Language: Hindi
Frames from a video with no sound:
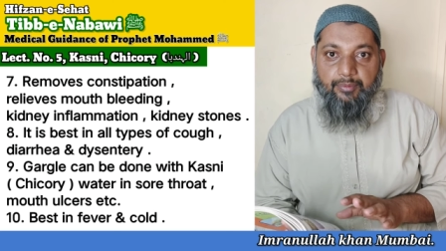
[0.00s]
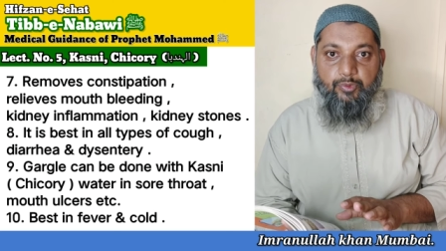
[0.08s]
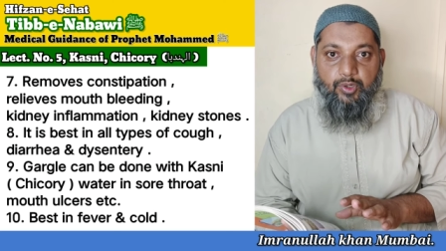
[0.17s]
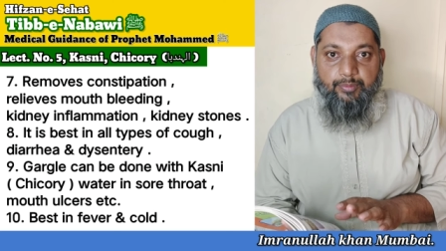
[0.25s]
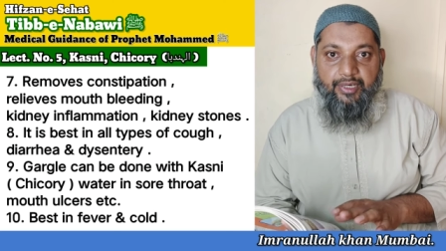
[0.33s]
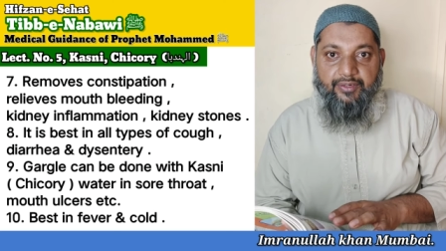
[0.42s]

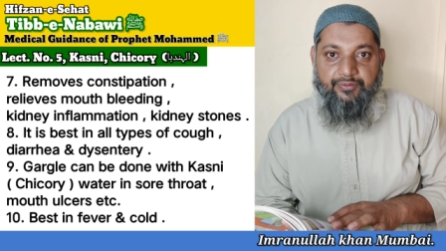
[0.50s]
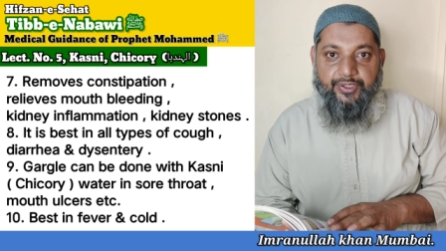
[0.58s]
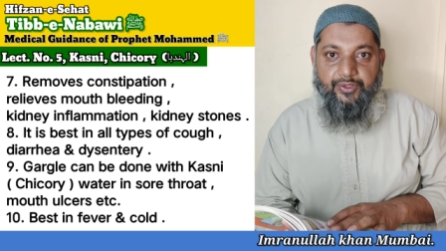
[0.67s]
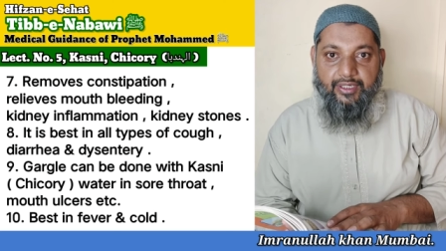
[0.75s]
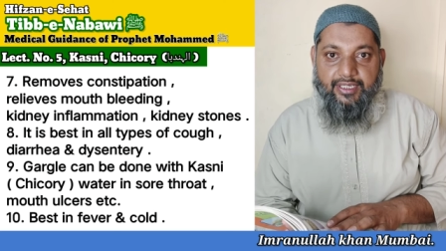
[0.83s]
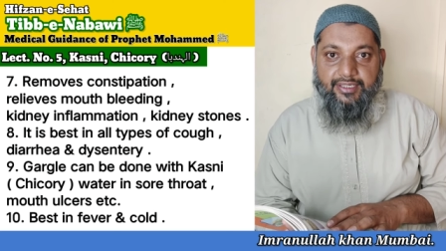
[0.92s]
आपको हमारी
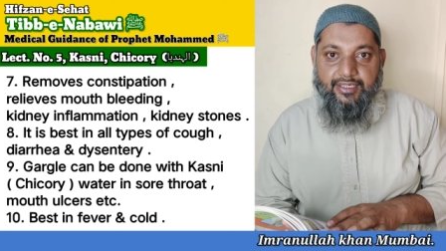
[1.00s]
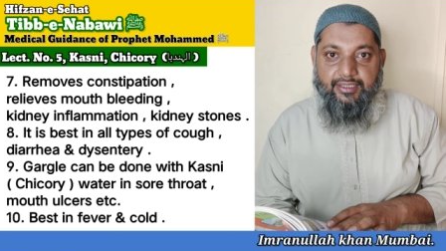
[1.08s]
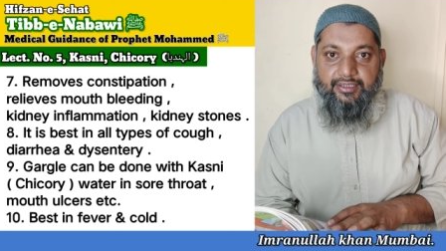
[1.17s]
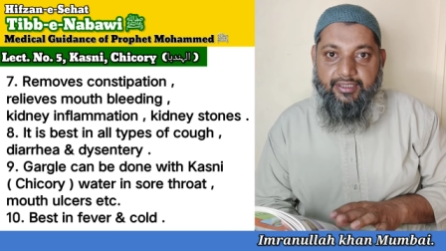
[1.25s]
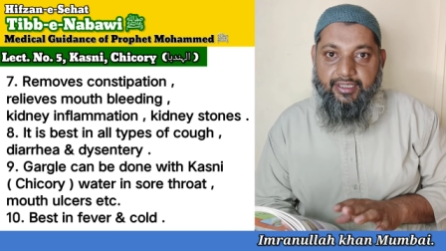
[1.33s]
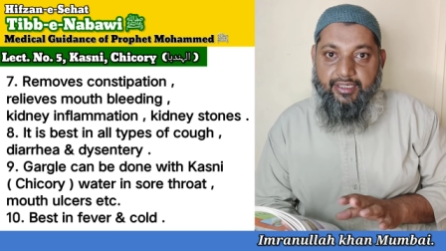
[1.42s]
वीडियो कैसी
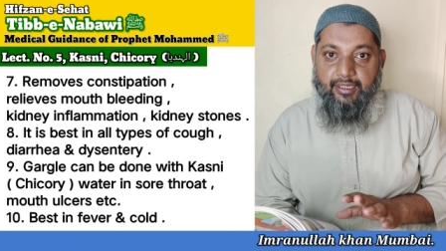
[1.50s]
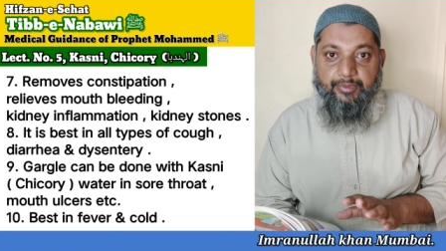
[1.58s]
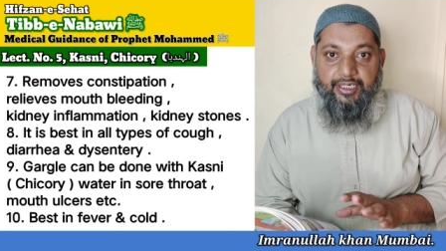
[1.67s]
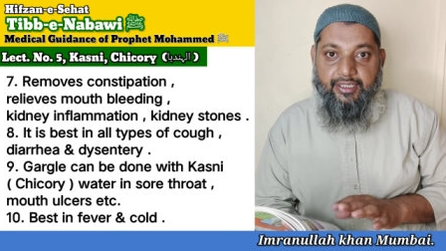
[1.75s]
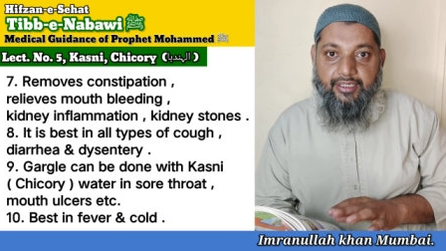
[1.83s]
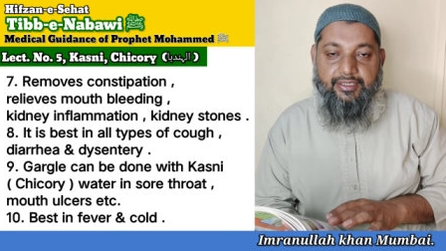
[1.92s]
लगती है
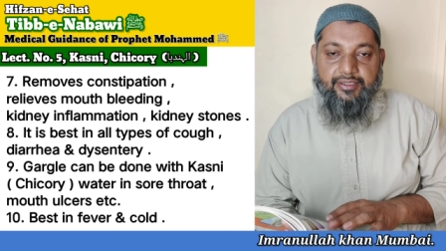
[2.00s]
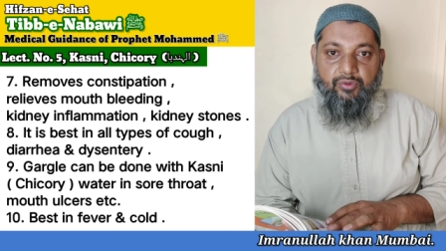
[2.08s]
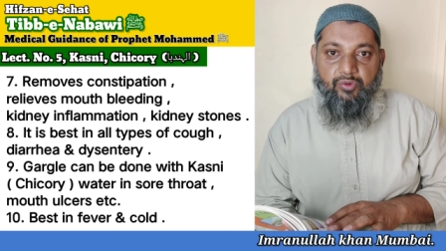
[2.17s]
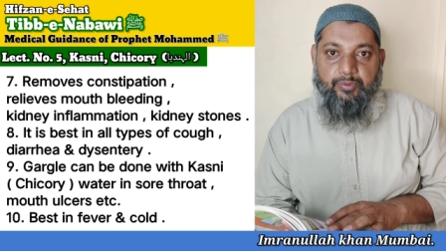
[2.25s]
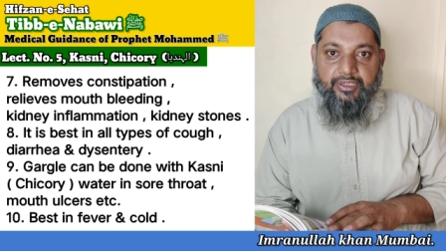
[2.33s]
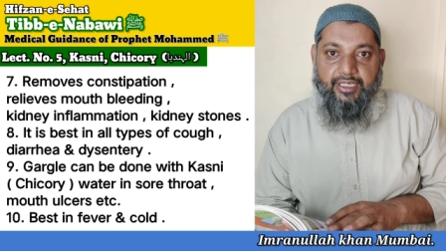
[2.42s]
कमेंट करके
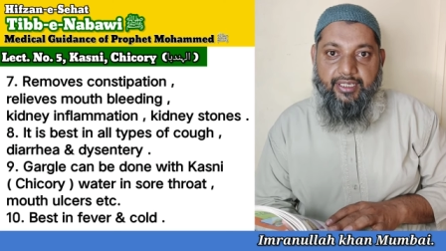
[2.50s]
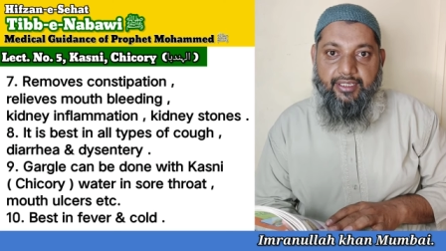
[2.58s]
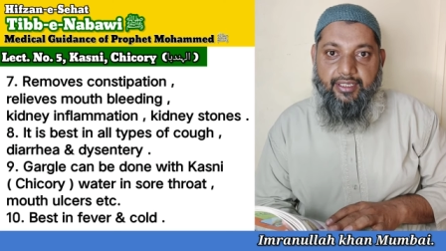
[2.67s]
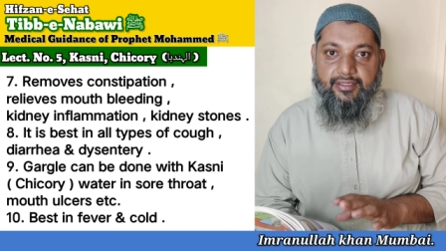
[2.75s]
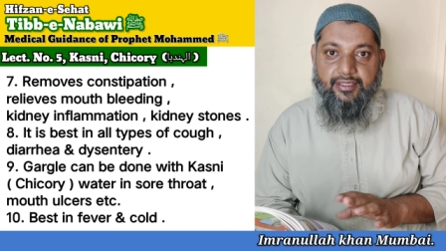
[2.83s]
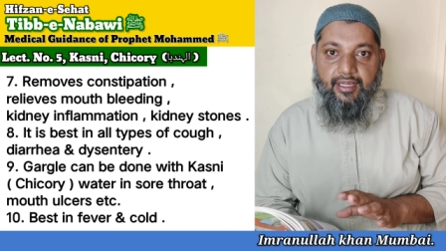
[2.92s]
जरूर बताएं
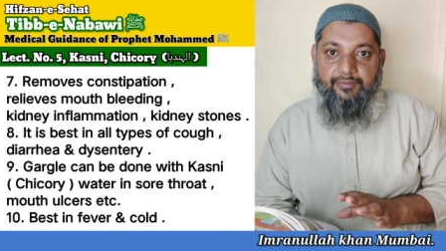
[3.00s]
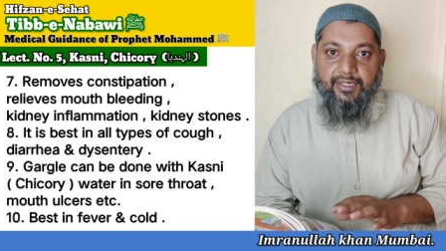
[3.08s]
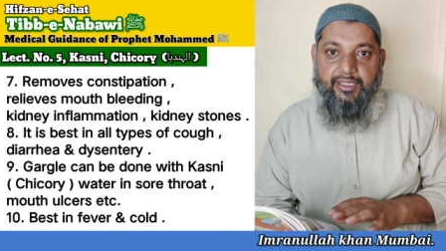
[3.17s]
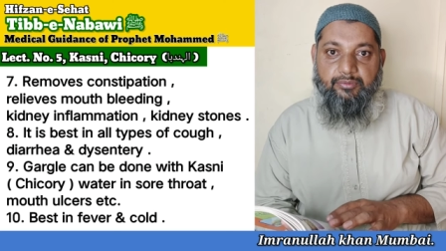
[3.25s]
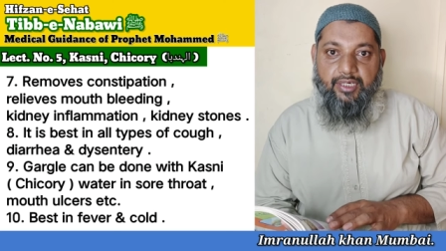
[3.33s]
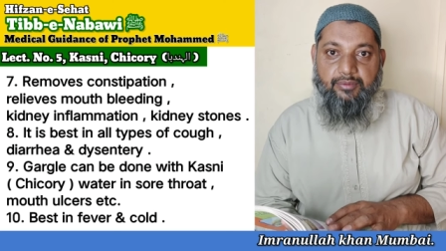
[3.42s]
असला
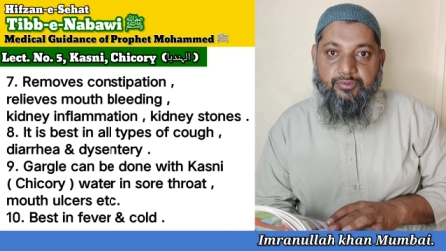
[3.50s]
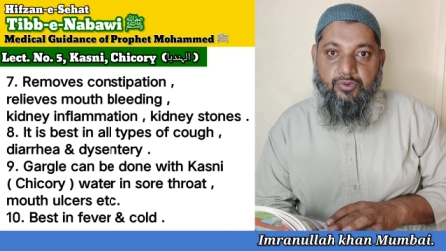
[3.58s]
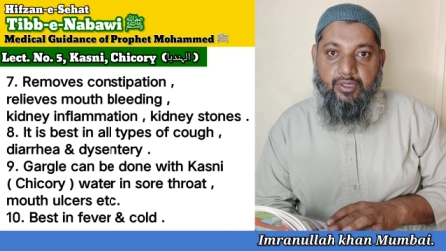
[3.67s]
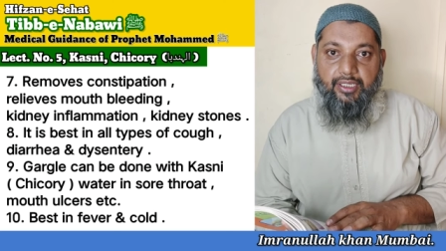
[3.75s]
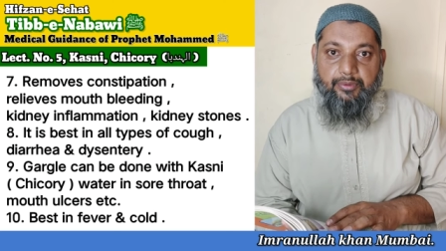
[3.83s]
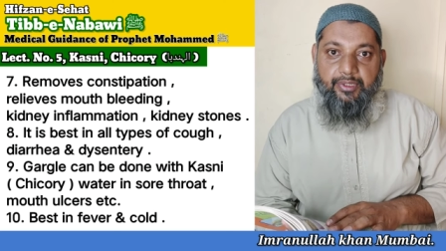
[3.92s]
वरहमल